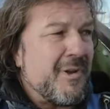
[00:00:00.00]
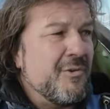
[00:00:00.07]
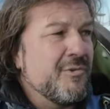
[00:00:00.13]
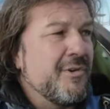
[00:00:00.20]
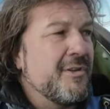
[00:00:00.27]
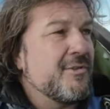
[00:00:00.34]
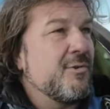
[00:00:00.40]

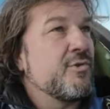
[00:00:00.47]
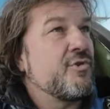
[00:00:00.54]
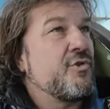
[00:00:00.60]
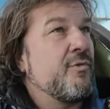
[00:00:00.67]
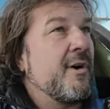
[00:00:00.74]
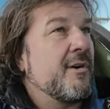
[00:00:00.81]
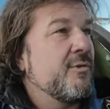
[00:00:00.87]
Он говорит, слушай,
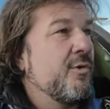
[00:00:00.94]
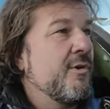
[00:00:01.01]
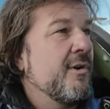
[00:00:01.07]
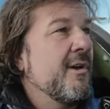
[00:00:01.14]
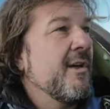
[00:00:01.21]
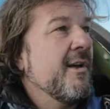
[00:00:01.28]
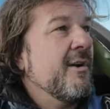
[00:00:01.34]
чувак, но ну,
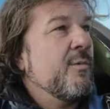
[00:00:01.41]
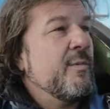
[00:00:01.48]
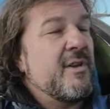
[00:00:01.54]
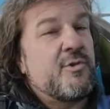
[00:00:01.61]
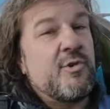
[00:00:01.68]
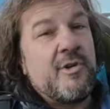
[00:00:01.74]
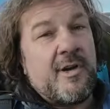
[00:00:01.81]
у
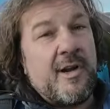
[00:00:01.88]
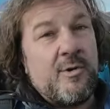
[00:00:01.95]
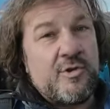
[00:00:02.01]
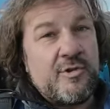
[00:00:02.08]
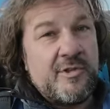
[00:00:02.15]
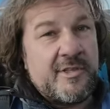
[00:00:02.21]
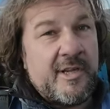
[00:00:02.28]
меня сегодня
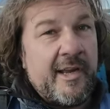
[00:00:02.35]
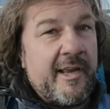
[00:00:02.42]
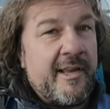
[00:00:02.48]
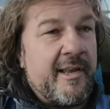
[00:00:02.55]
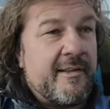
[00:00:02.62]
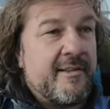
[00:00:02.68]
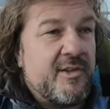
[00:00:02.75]
хорошее
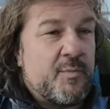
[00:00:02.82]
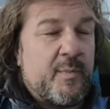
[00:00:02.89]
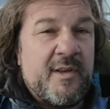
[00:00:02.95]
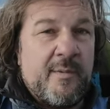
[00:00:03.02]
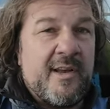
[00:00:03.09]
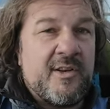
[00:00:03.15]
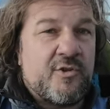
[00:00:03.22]
настроение, ты же
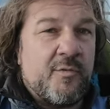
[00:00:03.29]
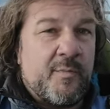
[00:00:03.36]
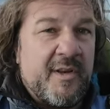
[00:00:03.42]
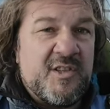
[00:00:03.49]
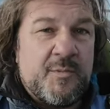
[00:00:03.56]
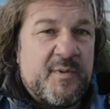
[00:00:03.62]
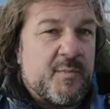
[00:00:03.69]
понимаешь, что, в
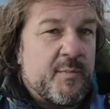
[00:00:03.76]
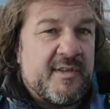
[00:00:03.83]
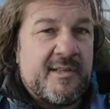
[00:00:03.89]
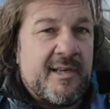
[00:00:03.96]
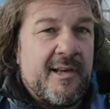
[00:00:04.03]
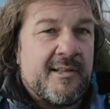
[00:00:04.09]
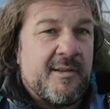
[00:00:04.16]
принципе, с
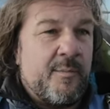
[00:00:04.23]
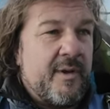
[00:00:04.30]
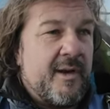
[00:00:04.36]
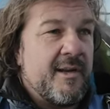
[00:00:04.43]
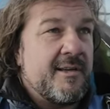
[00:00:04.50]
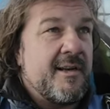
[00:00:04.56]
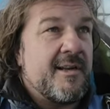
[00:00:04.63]
пистолетом
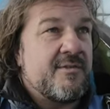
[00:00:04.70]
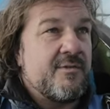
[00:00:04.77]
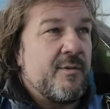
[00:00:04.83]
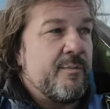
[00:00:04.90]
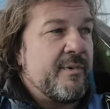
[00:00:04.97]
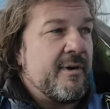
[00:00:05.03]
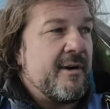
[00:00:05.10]
бегать
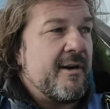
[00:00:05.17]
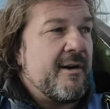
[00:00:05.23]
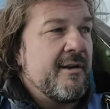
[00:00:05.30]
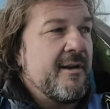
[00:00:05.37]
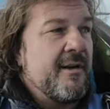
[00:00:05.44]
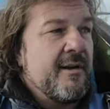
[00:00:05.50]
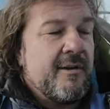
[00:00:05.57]
газовым
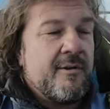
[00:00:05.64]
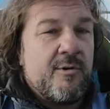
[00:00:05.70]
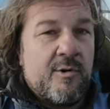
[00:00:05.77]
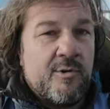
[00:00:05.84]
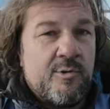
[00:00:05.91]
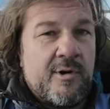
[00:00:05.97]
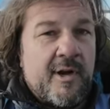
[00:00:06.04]
по
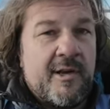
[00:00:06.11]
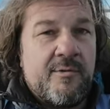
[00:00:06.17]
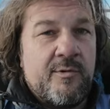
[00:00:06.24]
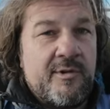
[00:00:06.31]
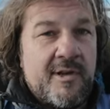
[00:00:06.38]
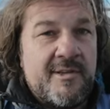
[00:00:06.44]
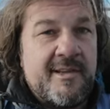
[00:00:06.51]
городу
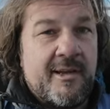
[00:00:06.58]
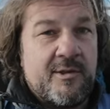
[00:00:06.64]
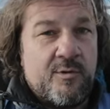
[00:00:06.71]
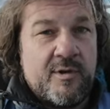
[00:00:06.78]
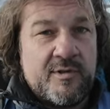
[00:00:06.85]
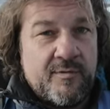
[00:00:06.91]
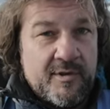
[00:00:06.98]
Харькову нельзя,
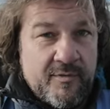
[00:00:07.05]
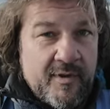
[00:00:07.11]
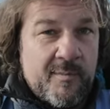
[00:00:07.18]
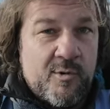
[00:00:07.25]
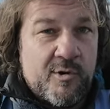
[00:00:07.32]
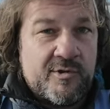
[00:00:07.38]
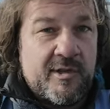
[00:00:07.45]
это у вас в
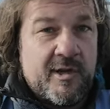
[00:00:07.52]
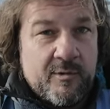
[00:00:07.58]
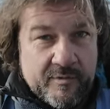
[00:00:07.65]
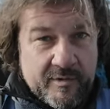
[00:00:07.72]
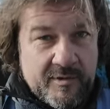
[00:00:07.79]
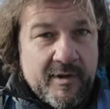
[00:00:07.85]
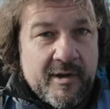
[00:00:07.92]
Литве можно, а
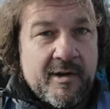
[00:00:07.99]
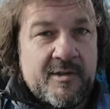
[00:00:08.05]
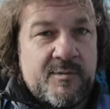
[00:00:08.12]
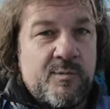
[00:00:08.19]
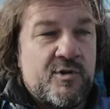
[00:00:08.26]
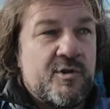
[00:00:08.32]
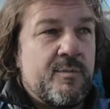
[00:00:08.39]
в Литве как
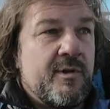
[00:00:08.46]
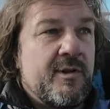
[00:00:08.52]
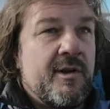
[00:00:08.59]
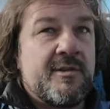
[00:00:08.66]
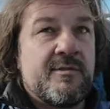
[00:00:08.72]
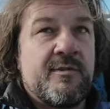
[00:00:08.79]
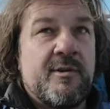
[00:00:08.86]
раз можно было
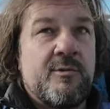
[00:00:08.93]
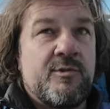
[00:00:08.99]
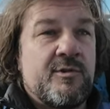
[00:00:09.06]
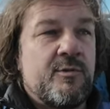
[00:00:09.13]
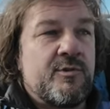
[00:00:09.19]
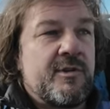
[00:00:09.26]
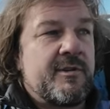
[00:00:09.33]
газовое
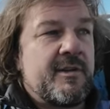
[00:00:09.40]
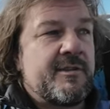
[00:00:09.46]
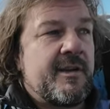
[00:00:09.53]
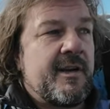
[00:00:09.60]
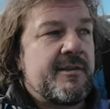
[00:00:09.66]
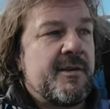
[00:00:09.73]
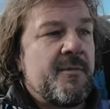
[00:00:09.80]
оружие уже
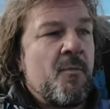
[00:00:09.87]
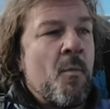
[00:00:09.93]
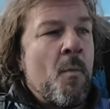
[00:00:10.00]
таскать.